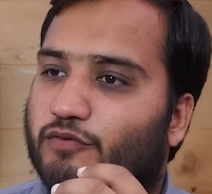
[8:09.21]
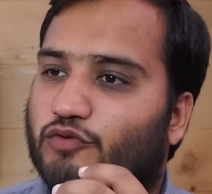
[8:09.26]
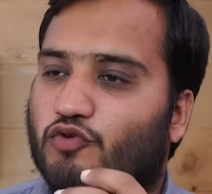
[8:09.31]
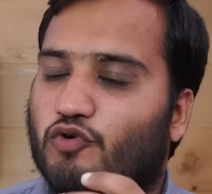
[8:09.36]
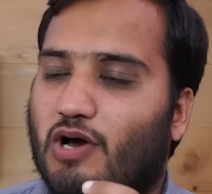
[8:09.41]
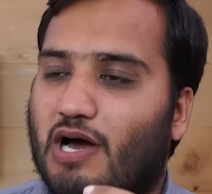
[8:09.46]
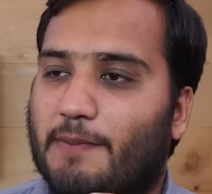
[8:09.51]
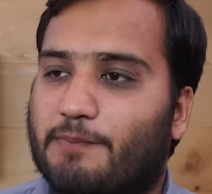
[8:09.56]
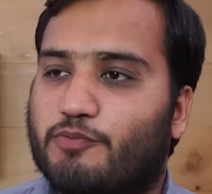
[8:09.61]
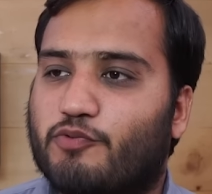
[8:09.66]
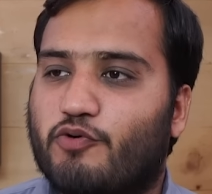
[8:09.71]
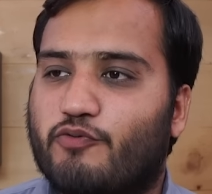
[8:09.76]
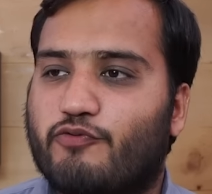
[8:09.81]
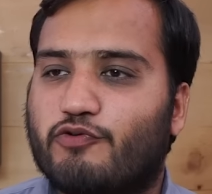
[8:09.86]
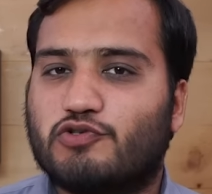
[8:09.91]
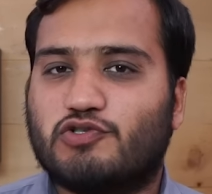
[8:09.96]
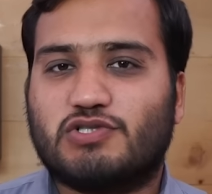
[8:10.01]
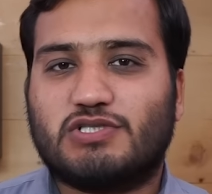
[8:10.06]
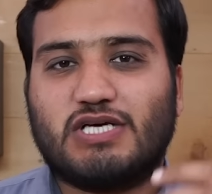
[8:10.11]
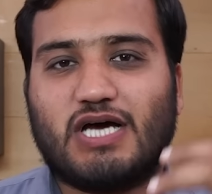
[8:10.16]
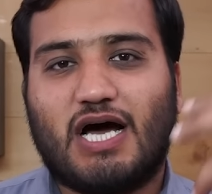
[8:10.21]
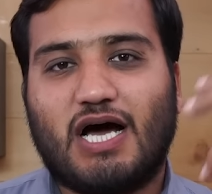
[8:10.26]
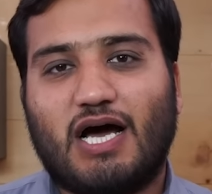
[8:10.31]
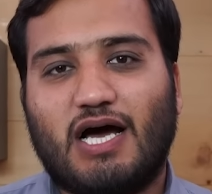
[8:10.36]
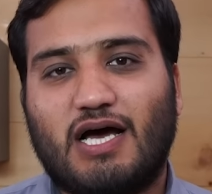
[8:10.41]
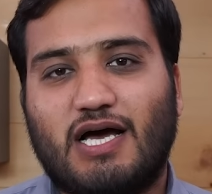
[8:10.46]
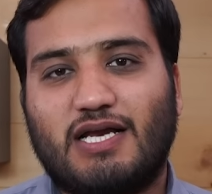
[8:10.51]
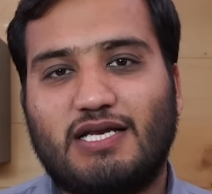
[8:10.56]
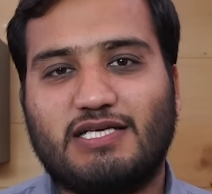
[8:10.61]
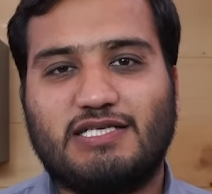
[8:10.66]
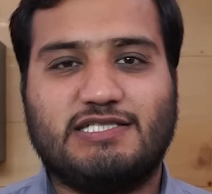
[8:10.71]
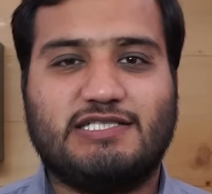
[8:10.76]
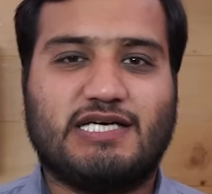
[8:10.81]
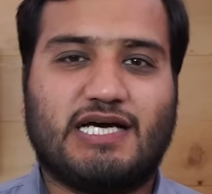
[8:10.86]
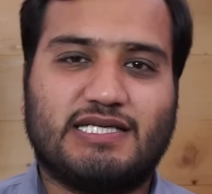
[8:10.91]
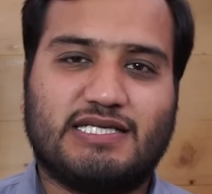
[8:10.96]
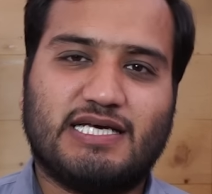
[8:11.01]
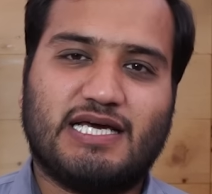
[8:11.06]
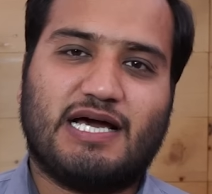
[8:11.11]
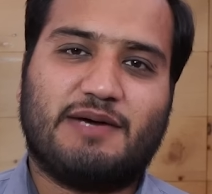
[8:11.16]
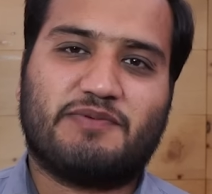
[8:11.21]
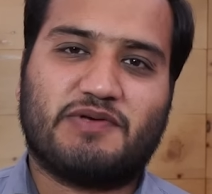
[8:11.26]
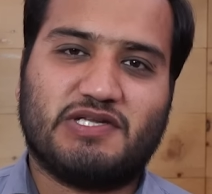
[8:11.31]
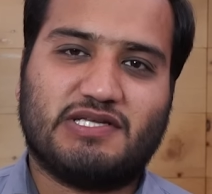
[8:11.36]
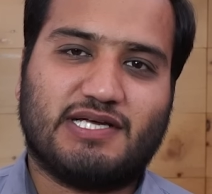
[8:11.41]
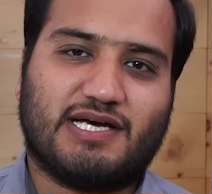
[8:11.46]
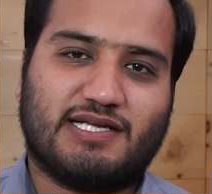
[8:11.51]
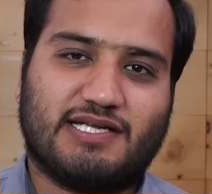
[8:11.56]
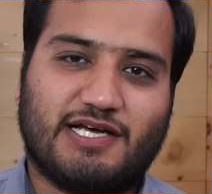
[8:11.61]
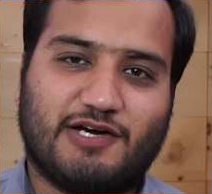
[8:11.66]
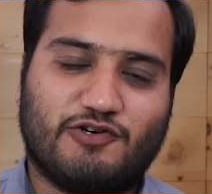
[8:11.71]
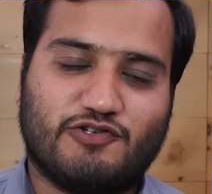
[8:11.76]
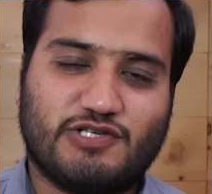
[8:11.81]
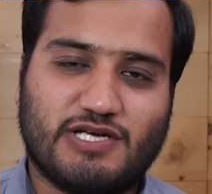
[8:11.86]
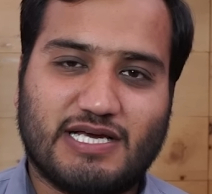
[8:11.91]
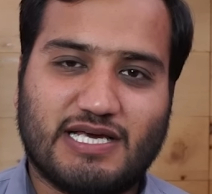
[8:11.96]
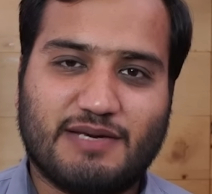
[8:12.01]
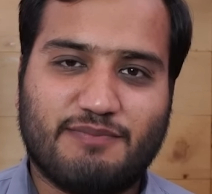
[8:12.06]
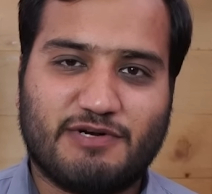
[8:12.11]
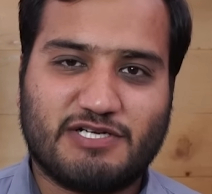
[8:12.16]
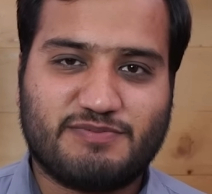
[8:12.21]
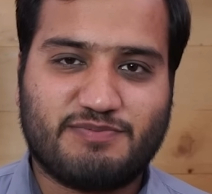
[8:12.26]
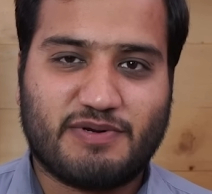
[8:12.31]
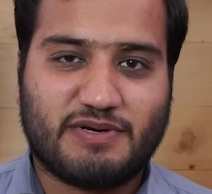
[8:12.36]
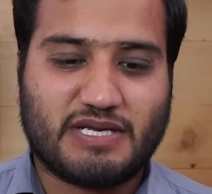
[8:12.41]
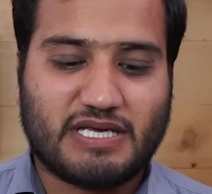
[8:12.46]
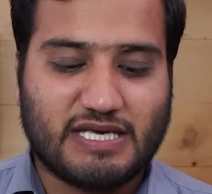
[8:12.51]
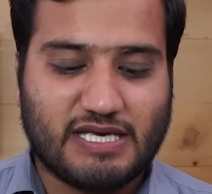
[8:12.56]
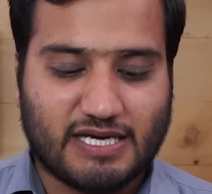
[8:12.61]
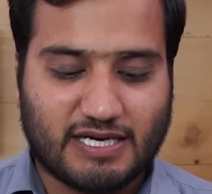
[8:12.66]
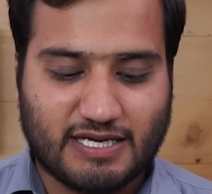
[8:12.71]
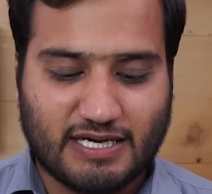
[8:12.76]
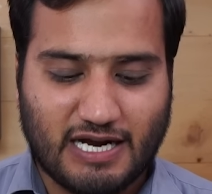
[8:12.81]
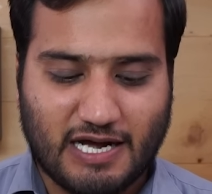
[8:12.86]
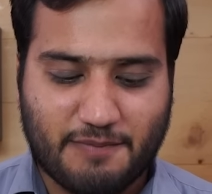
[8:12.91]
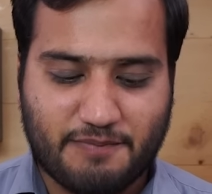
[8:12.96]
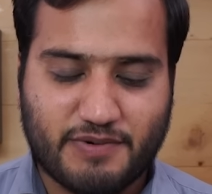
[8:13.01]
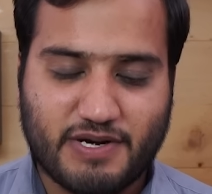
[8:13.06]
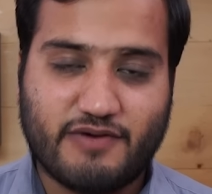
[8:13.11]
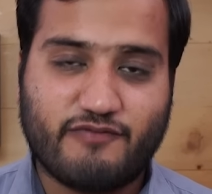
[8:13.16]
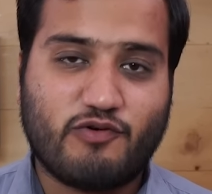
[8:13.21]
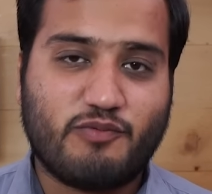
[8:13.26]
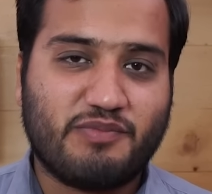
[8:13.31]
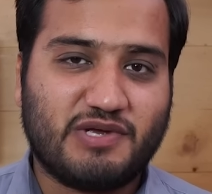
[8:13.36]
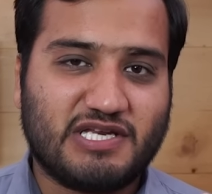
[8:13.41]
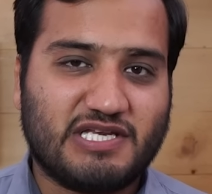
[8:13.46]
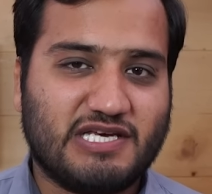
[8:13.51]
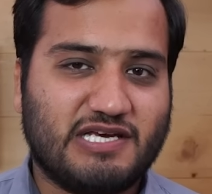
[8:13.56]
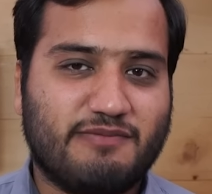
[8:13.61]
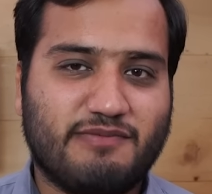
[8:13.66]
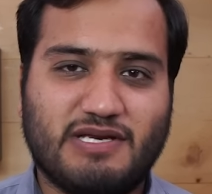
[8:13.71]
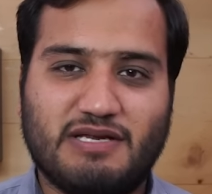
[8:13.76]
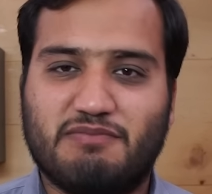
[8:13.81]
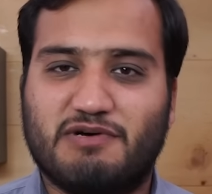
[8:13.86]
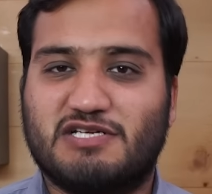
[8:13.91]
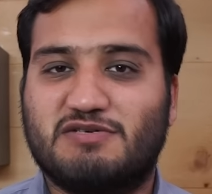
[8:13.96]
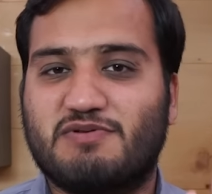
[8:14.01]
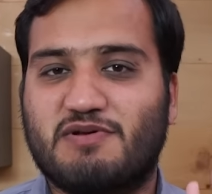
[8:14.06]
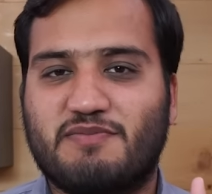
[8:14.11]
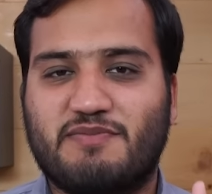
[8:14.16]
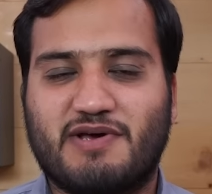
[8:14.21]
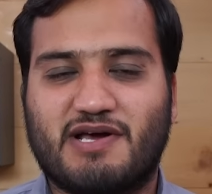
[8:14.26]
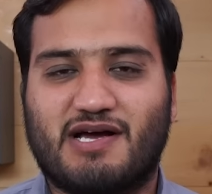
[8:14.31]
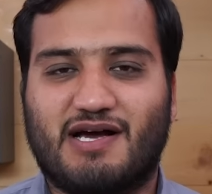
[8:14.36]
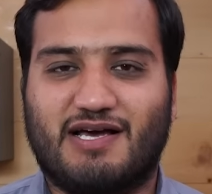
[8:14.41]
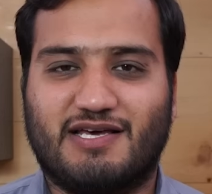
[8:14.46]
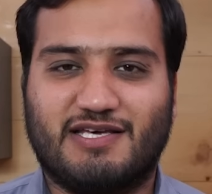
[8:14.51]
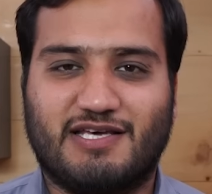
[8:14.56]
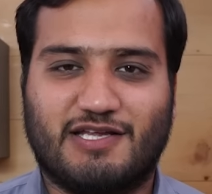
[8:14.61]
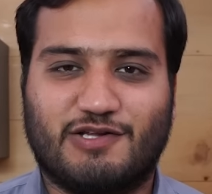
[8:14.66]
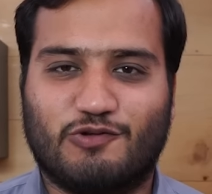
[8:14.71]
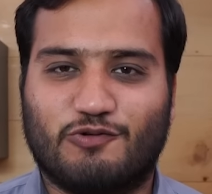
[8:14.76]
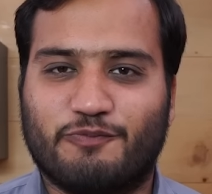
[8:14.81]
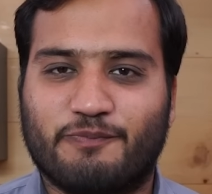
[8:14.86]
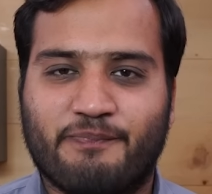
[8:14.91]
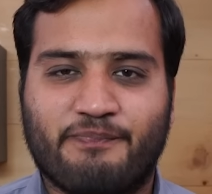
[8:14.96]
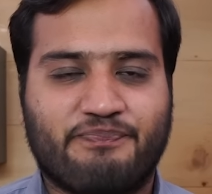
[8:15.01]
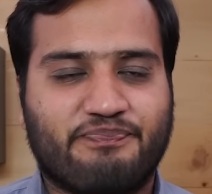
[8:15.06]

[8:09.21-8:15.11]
तो आपको वो सारी यादें आपकी ताज़ा हो जाएंगी बचपन की अगर आपने वो मीठी इमली बचपन में खाई है तो